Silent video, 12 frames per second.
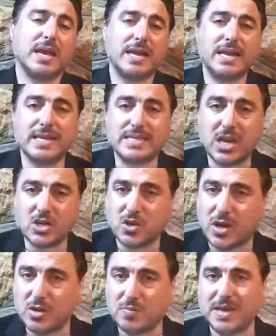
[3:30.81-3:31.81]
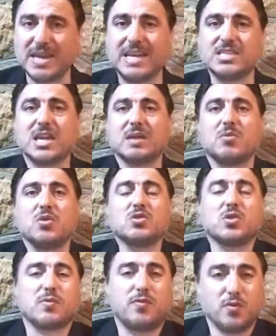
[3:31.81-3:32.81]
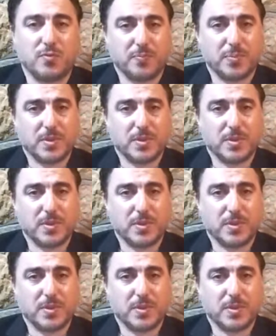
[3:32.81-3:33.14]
اللي إذا أجوا على لبنان عيجربوا يصرفوا